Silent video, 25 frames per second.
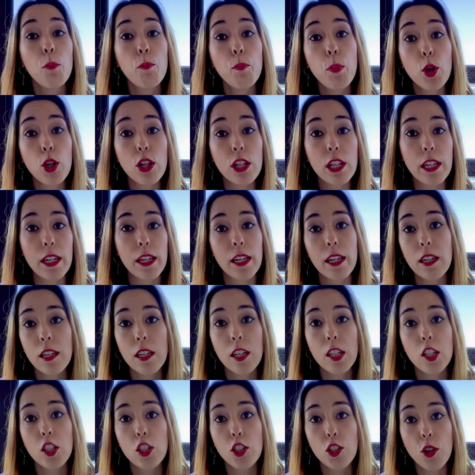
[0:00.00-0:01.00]
porque
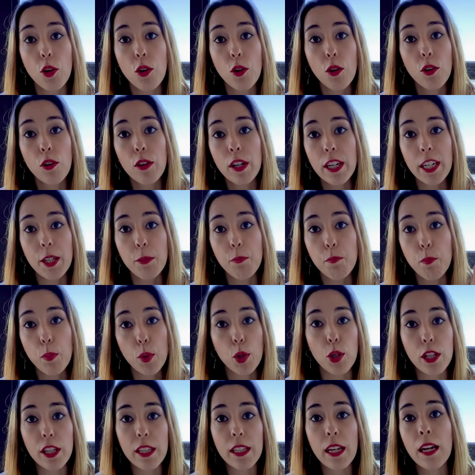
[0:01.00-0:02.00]
no
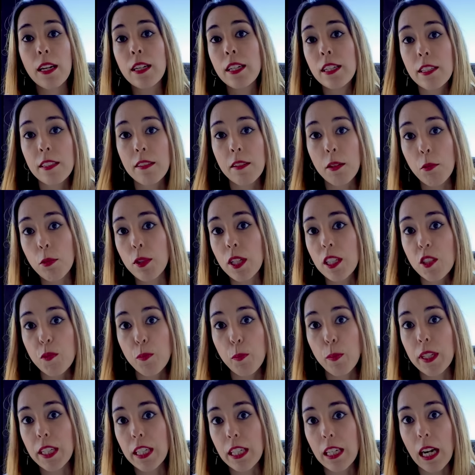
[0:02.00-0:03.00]
importa y te voy a
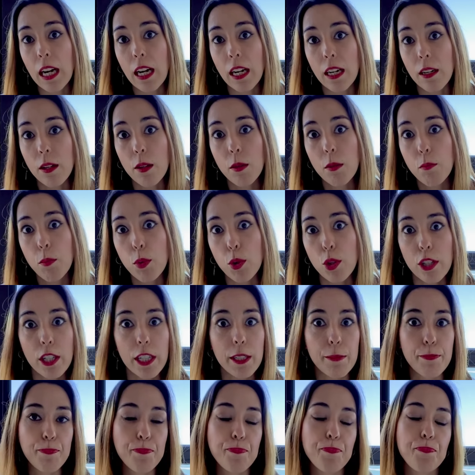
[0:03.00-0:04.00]
explicar por
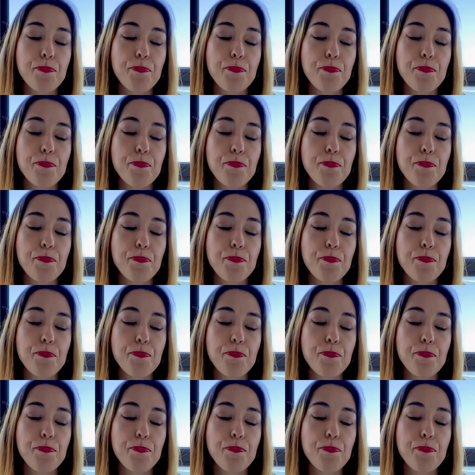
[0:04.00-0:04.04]
qué